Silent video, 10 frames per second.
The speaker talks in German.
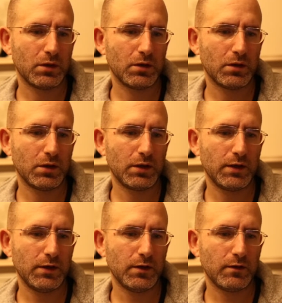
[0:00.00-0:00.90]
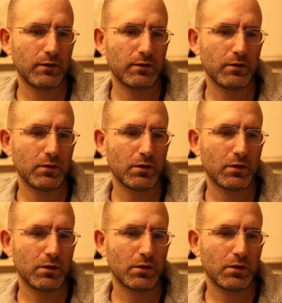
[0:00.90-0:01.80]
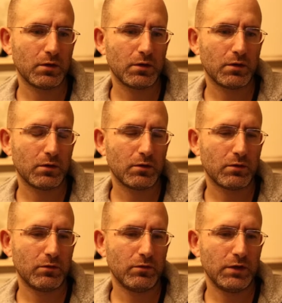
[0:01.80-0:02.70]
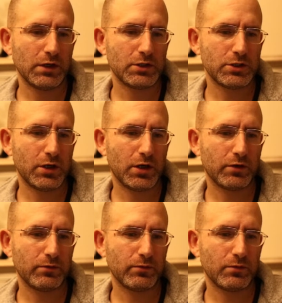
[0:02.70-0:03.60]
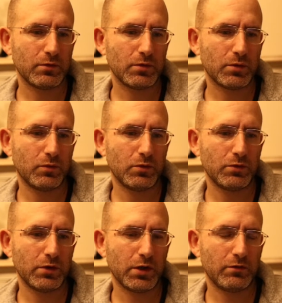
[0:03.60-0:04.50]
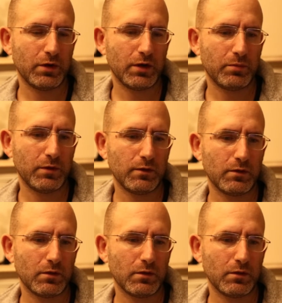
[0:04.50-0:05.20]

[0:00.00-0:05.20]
in ein Nichts wie ein Schlaf, obwohl du hellwach bist.